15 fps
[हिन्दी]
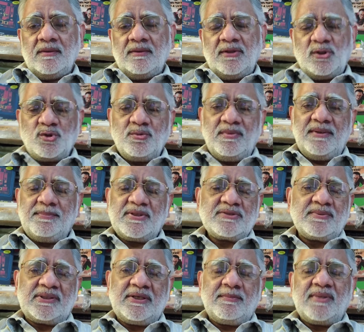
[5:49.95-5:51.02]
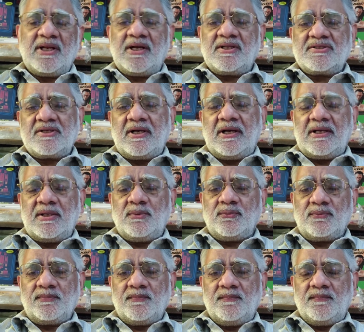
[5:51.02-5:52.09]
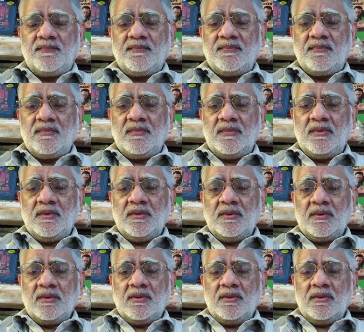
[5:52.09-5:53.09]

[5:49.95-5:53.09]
ये जो मैं परस्पेक्टिव बनाना सिखा रहा हूं